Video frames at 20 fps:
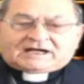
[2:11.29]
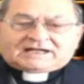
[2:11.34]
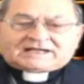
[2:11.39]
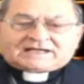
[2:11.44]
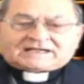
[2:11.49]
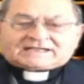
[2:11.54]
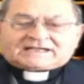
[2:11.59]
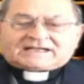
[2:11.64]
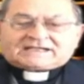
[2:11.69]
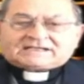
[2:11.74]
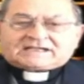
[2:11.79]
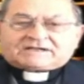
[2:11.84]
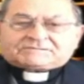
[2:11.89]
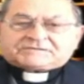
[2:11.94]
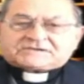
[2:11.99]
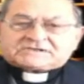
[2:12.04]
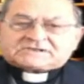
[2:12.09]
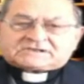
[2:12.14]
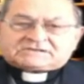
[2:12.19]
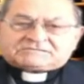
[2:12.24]
alla grande
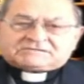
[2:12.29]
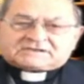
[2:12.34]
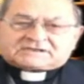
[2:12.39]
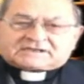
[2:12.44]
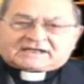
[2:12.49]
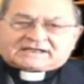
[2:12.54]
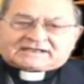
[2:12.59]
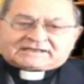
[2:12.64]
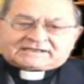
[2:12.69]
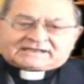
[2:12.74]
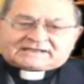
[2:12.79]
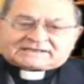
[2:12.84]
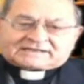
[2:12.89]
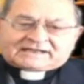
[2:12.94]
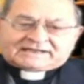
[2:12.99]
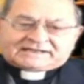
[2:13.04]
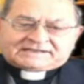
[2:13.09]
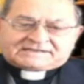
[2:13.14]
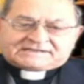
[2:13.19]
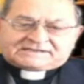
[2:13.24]
festività
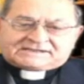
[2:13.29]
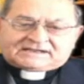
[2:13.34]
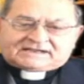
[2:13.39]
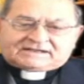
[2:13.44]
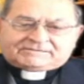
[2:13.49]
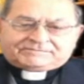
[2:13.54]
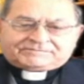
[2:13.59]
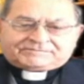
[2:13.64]
natalizia.